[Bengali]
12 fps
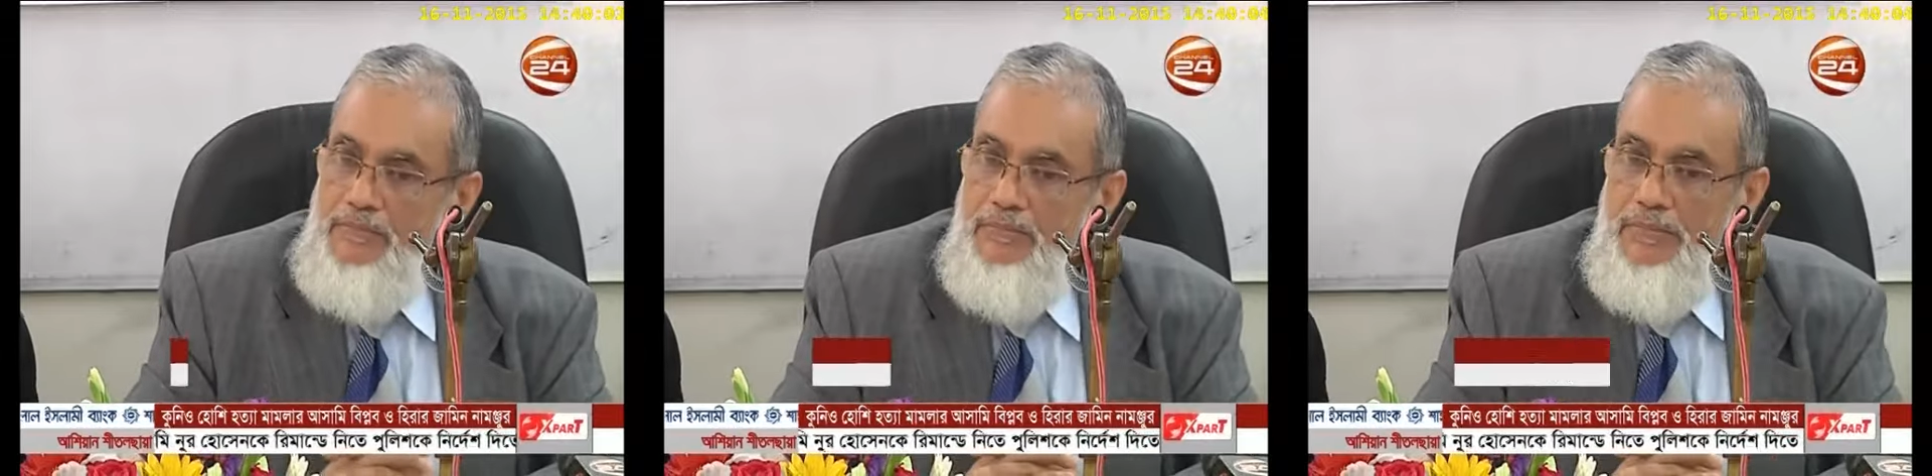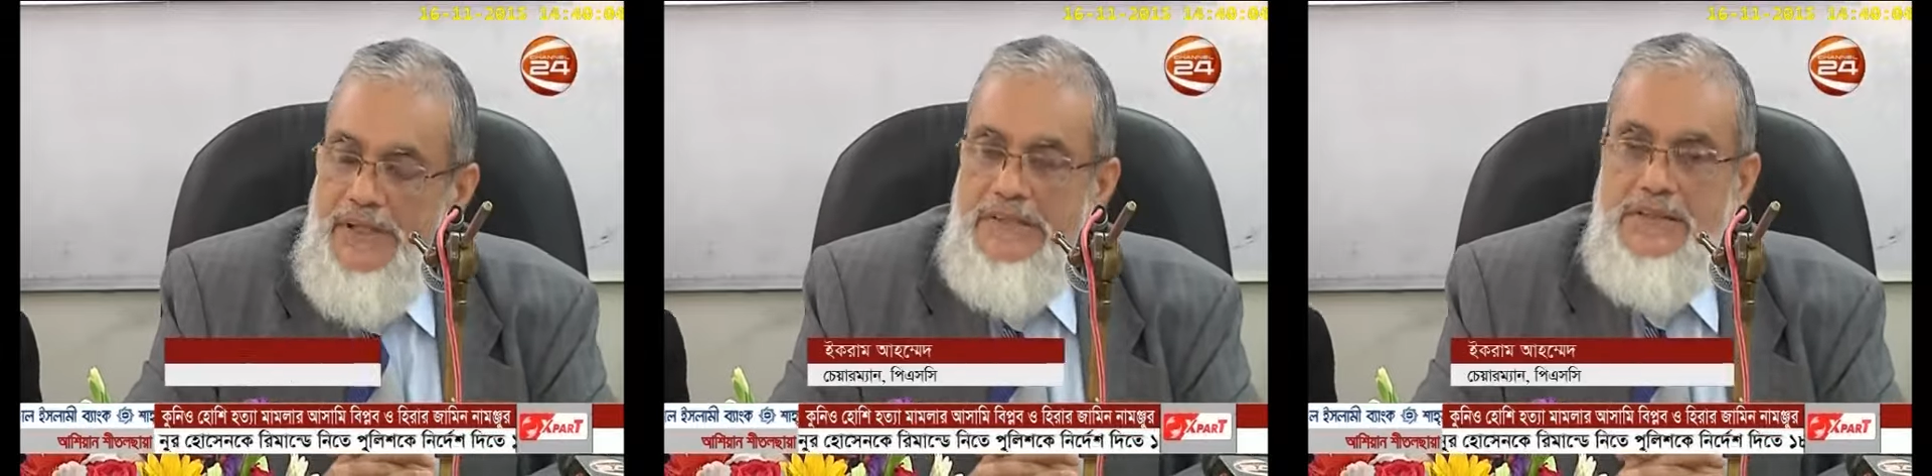
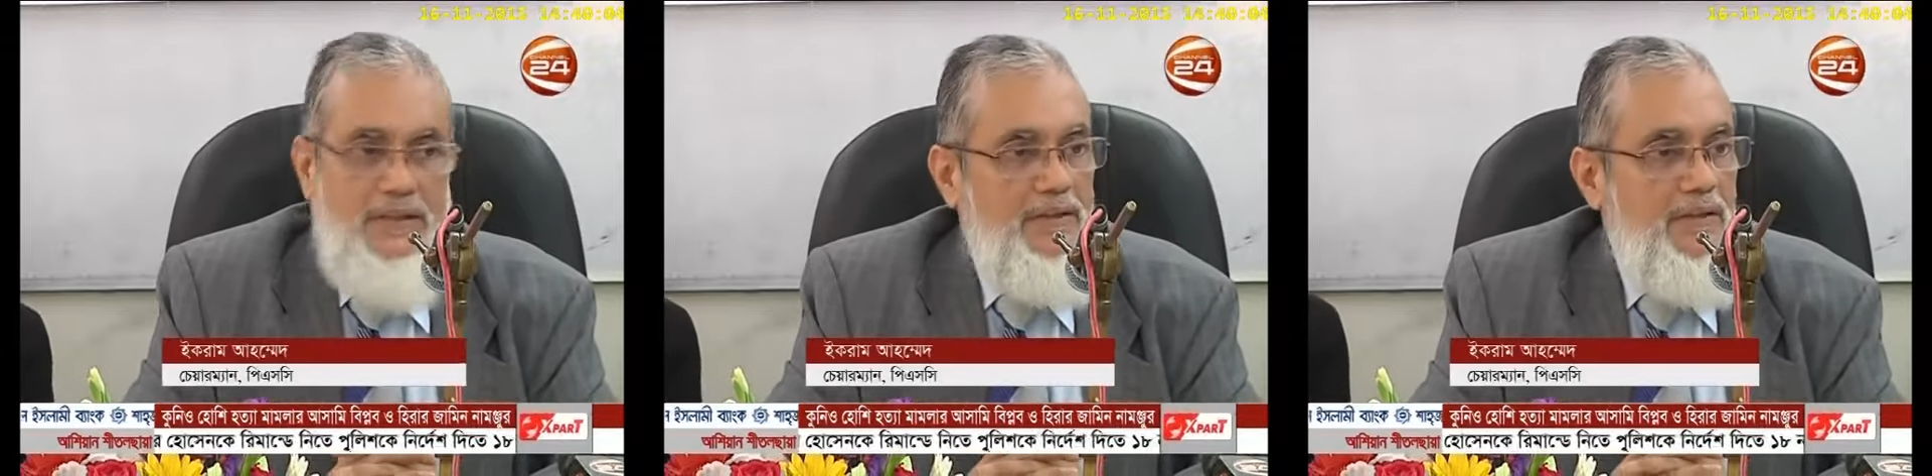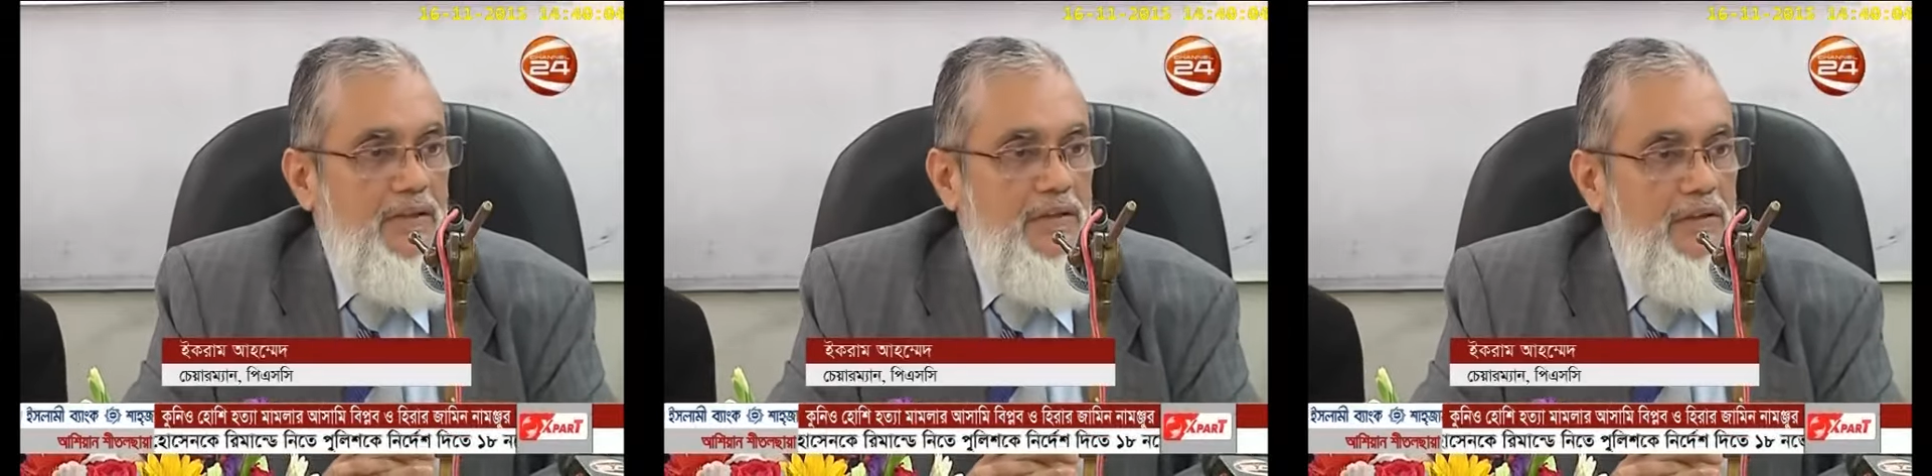পিএসসিতে
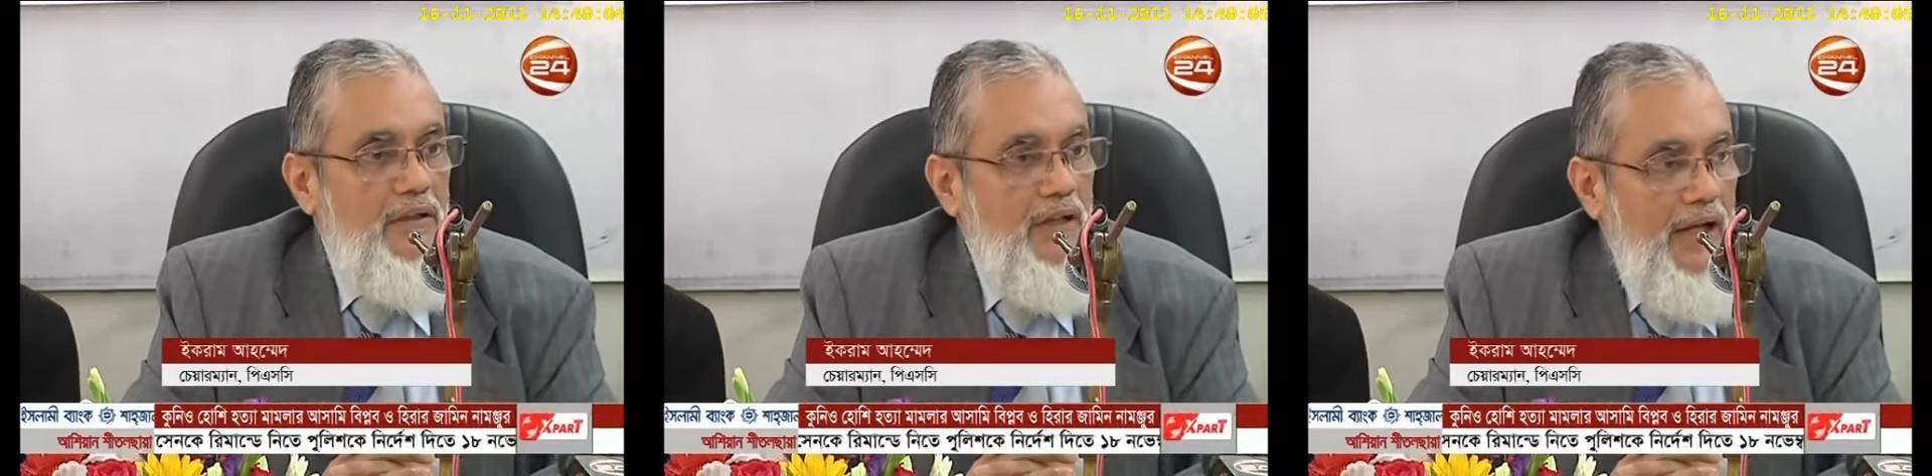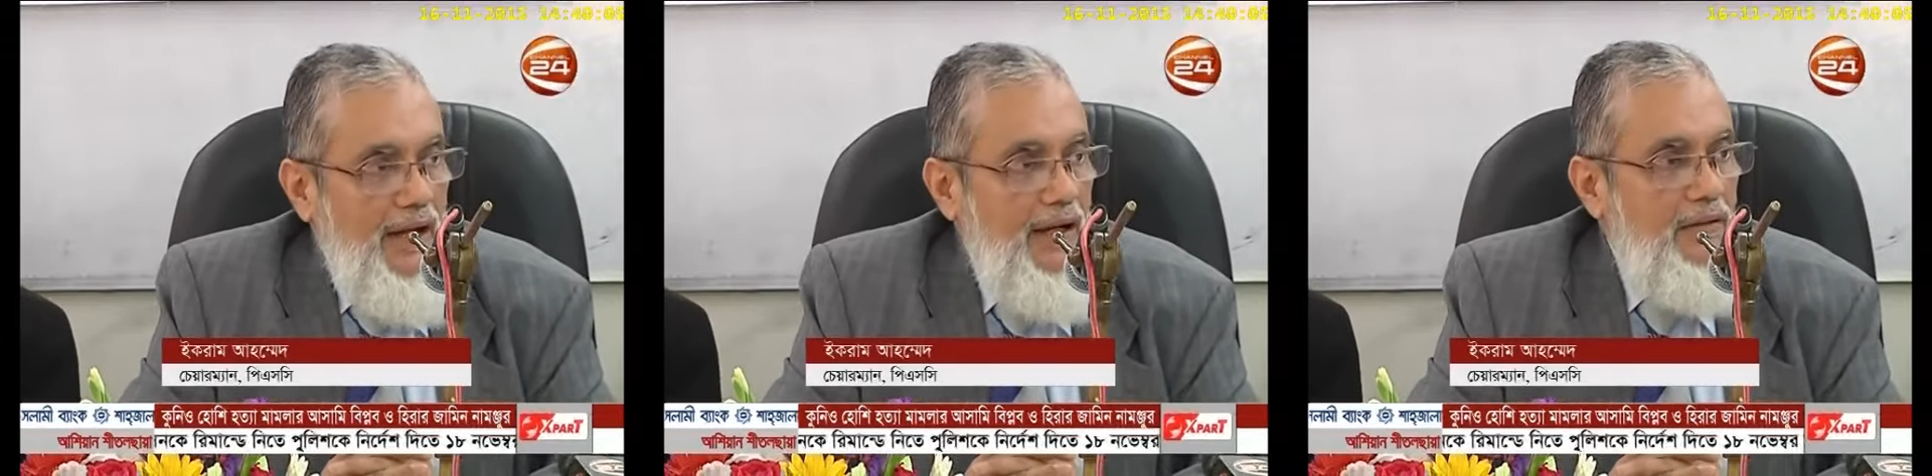
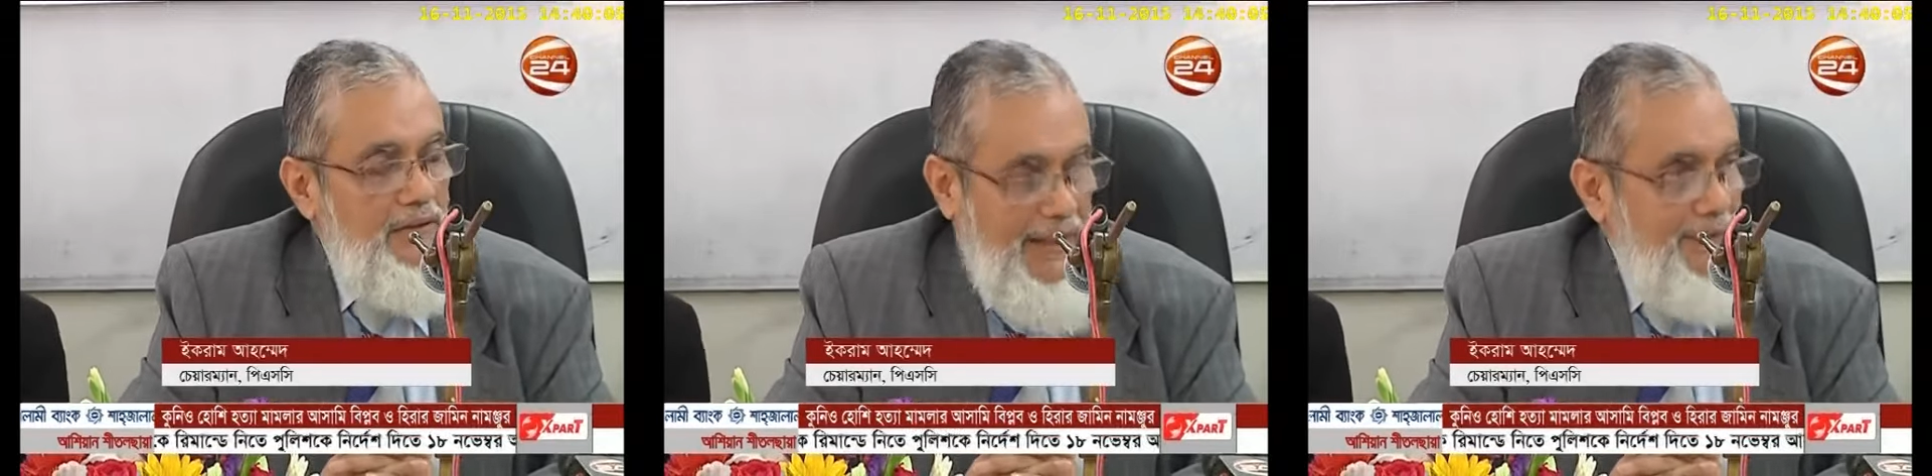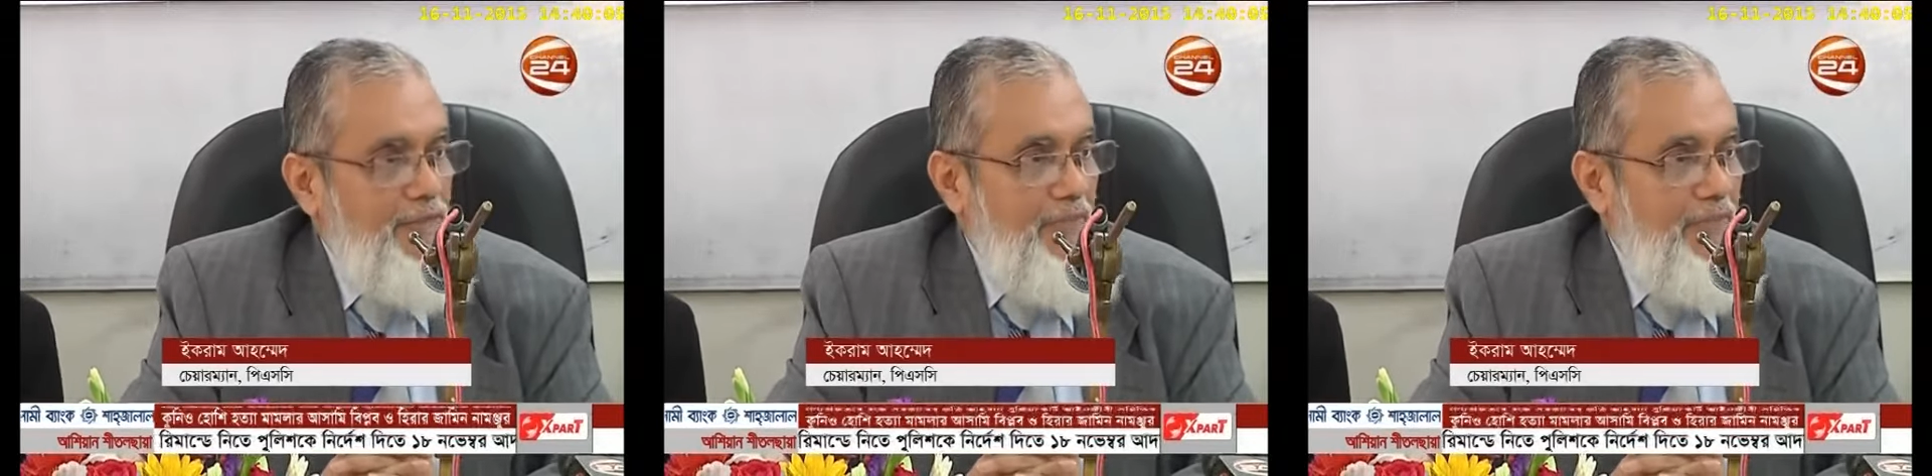থাকতে